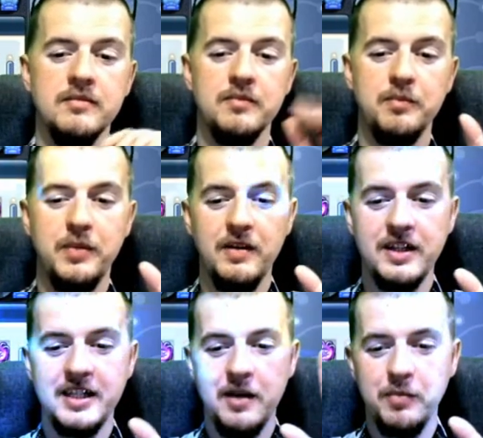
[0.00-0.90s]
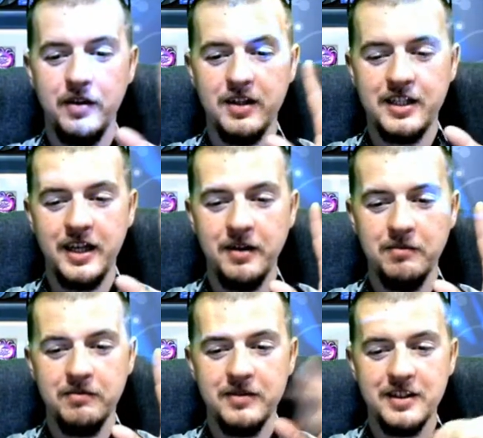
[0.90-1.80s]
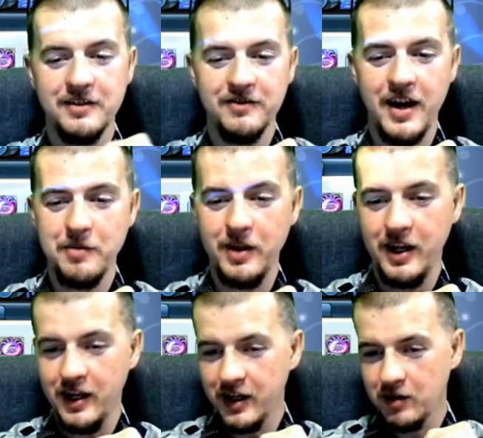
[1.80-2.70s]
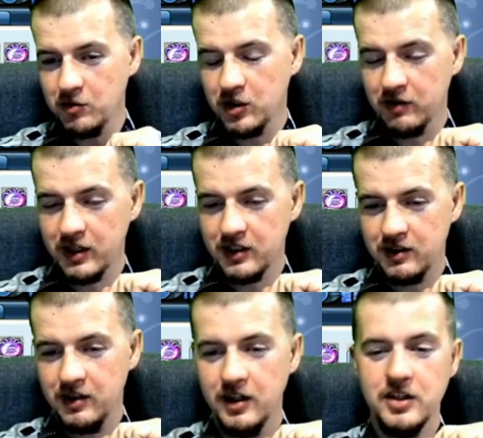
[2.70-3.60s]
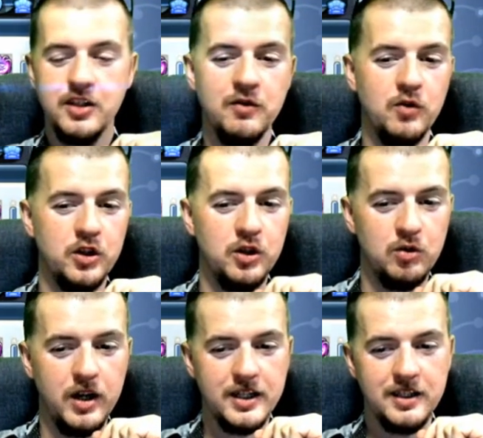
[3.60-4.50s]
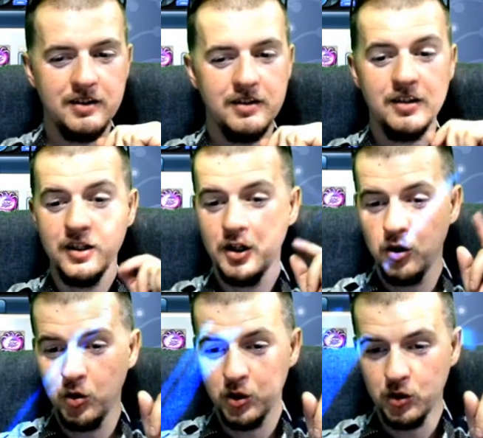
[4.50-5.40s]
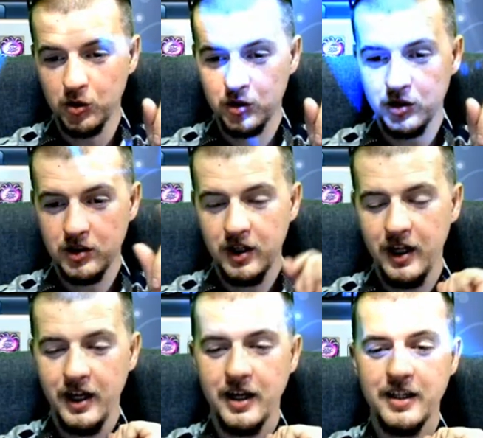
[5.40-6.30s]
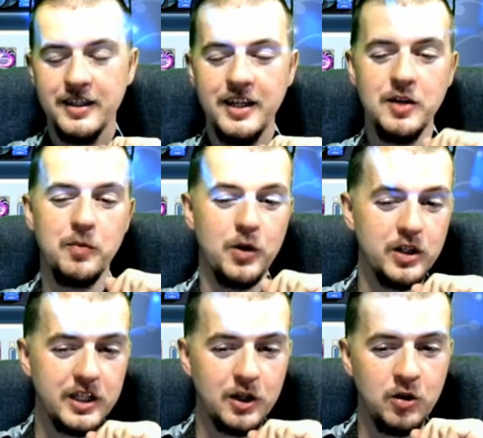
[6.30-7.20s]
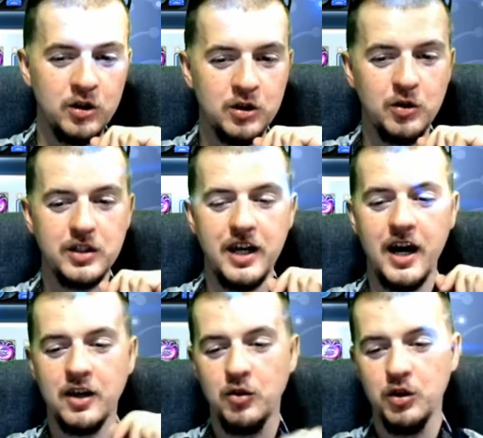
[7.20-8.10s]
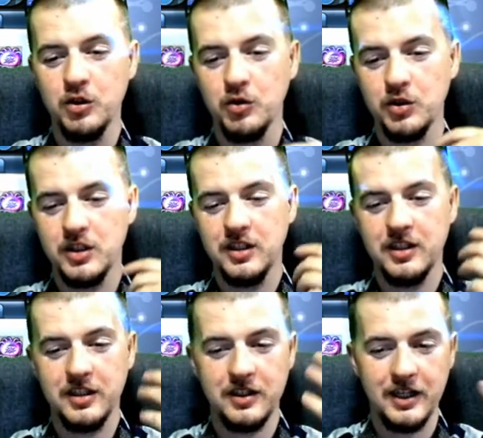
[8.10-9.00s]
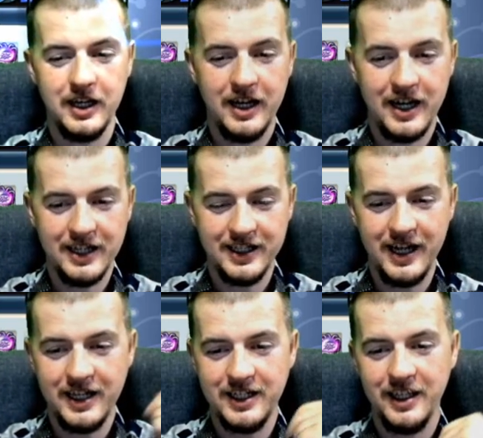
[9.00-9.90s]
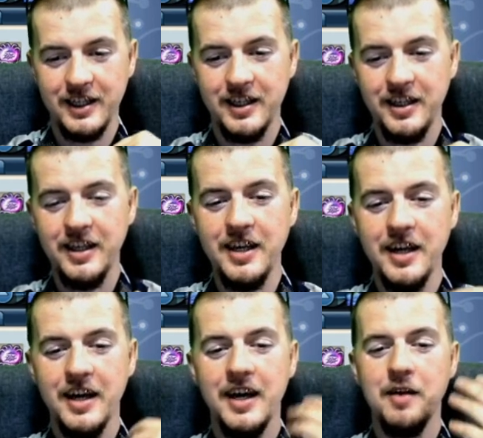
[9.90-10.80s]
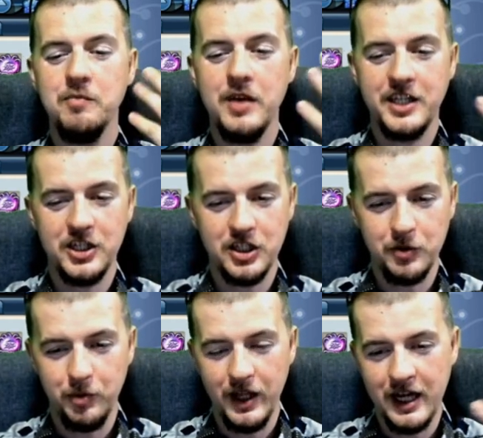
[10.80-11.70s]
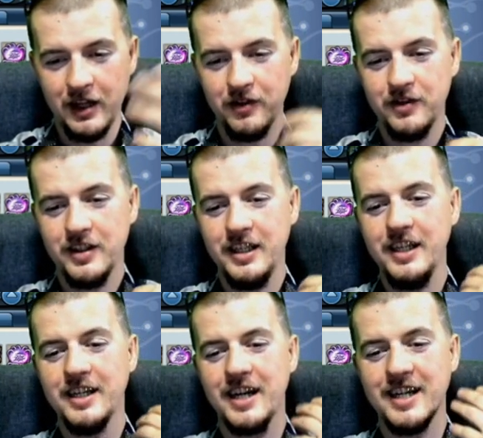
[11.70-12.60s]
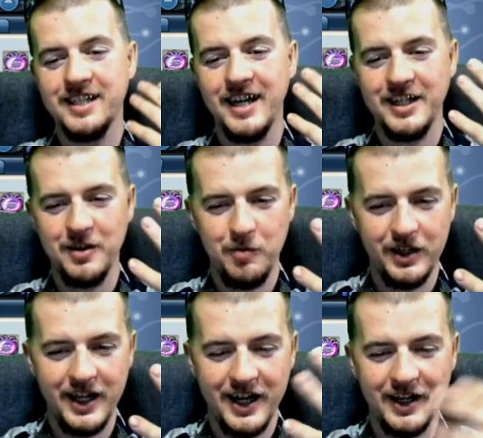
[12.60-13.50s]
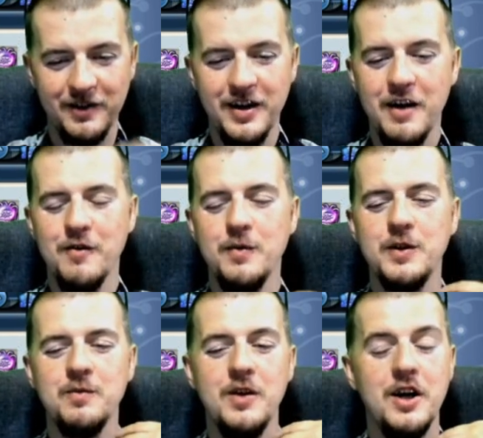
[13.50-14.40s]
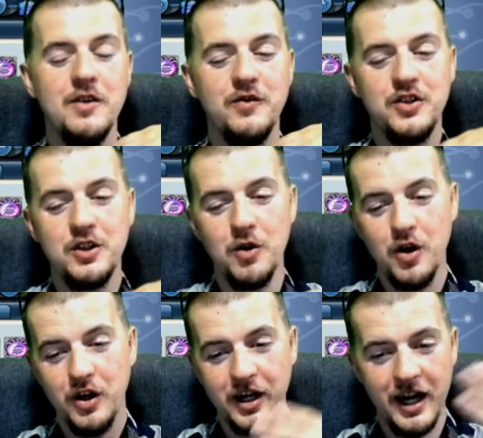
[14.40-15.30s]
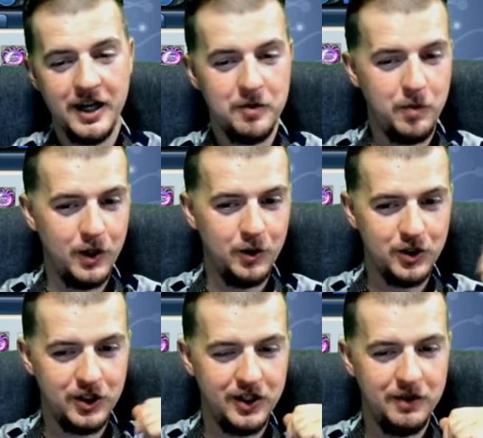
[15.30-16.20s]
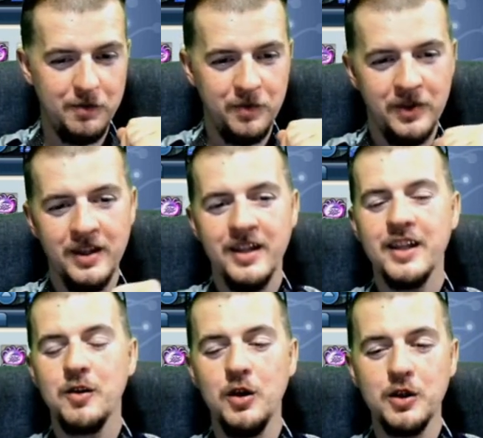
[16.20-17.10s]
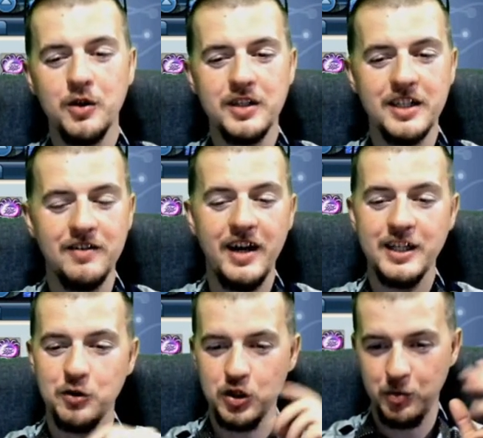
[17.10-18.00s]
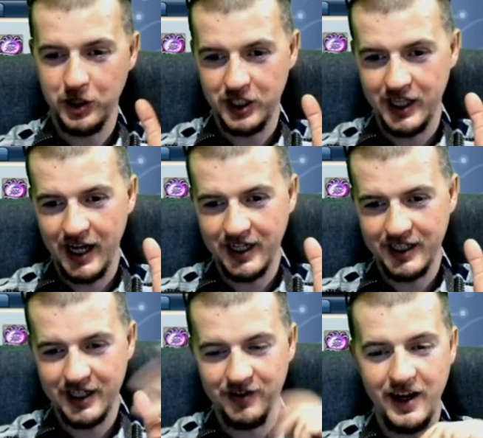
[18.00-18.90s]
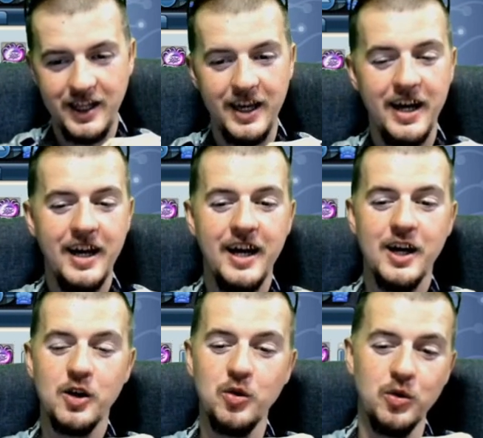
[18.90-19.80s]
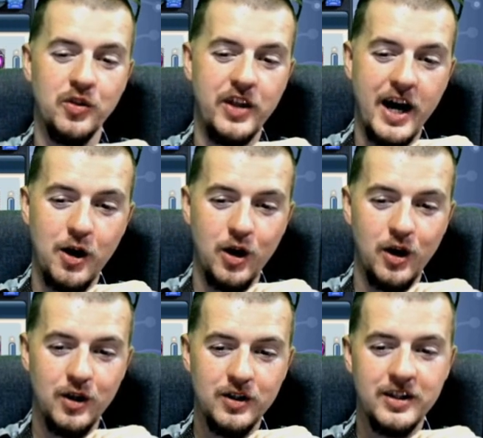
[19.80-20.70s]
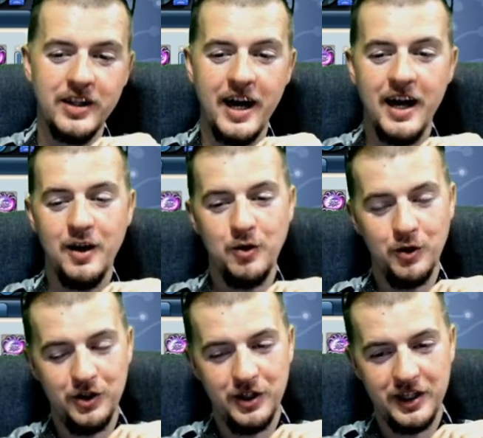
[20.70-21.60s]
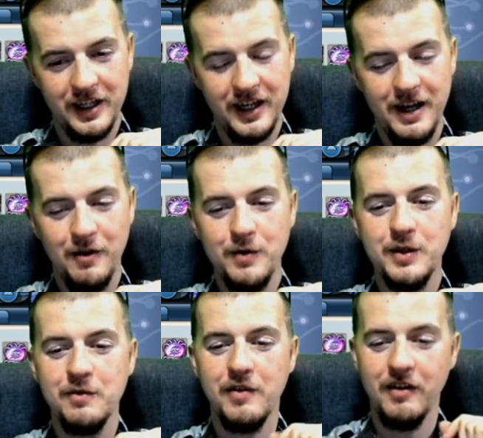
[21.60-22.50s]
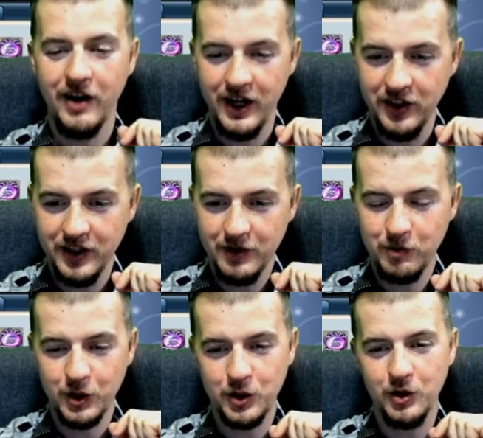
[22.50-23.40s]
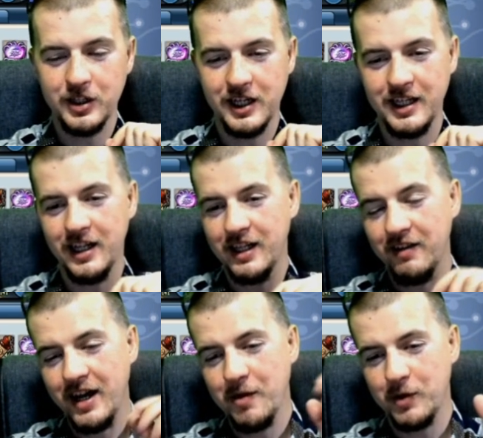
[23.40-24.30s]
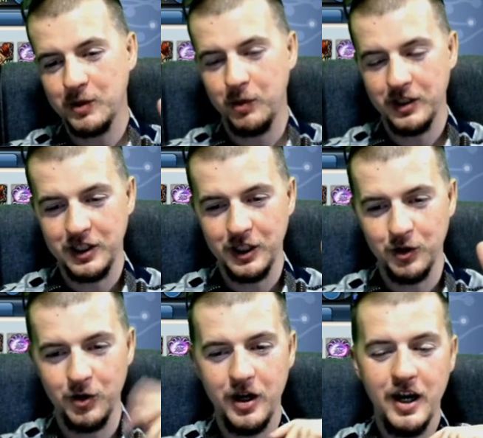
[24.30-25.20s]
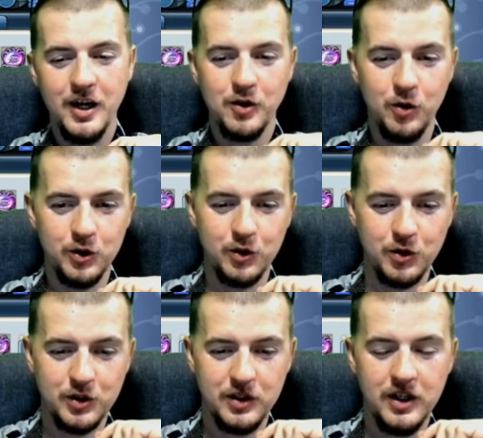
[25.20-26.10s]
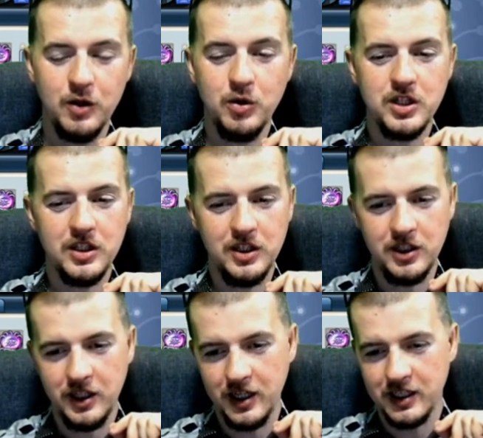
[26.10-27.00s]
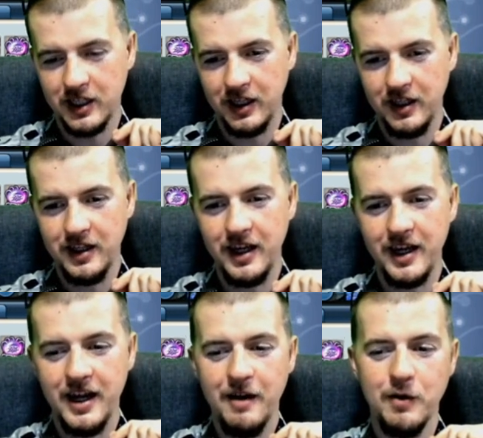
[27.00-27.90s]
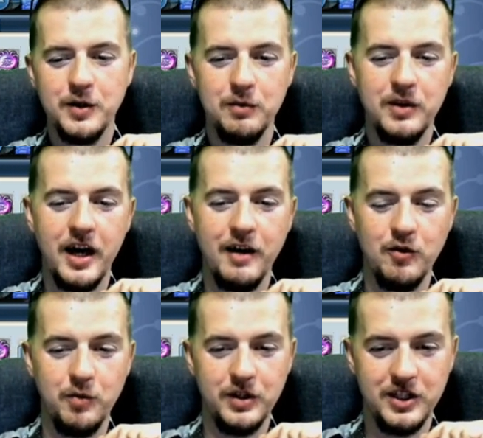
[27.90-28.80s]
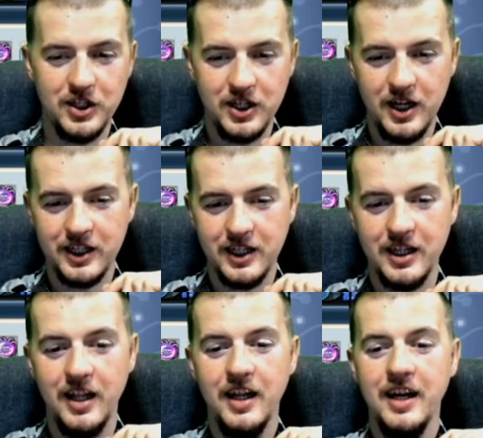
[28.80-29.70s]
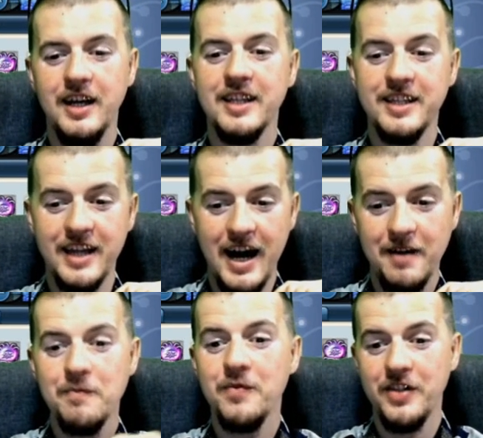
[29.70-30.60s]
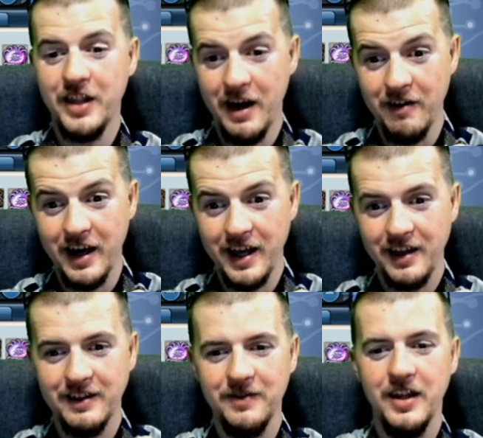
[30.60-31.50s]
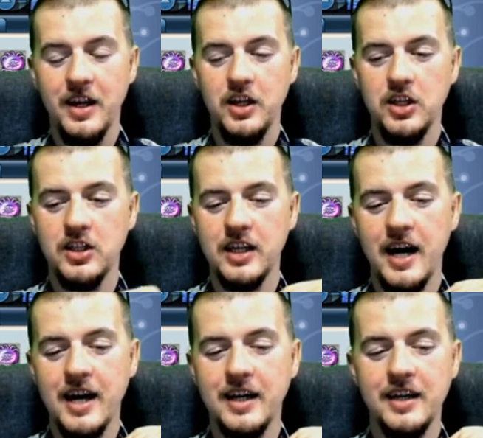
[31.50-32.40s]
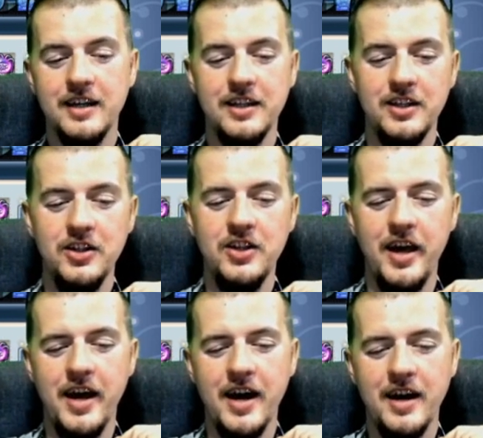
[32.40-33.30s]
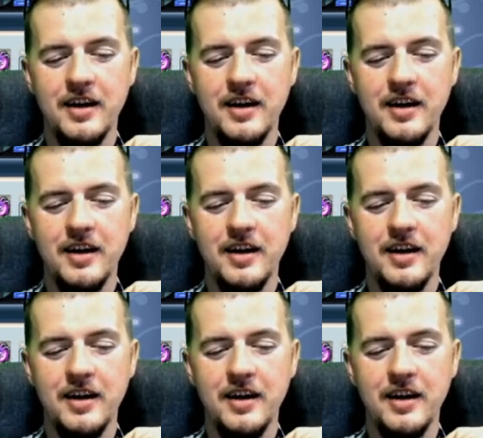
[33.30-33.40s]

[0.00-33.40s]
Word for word: Привет всем, привет всем, с вами Лига Music Awards. Сегодня у нас конкурс. Да не просто конкурс, а конкурс с раздачей и месячных планов, и раздачей подарков. В общем, все как положено. Конкурс называется, уже прочитали из названия, Кундао на отдыхе. В общем, Вован пришел, сказал, давай я проспонсирую конкурс. Очень интересная идея. В общем, я его поддержал, сказал, да, давай. Итак, идея.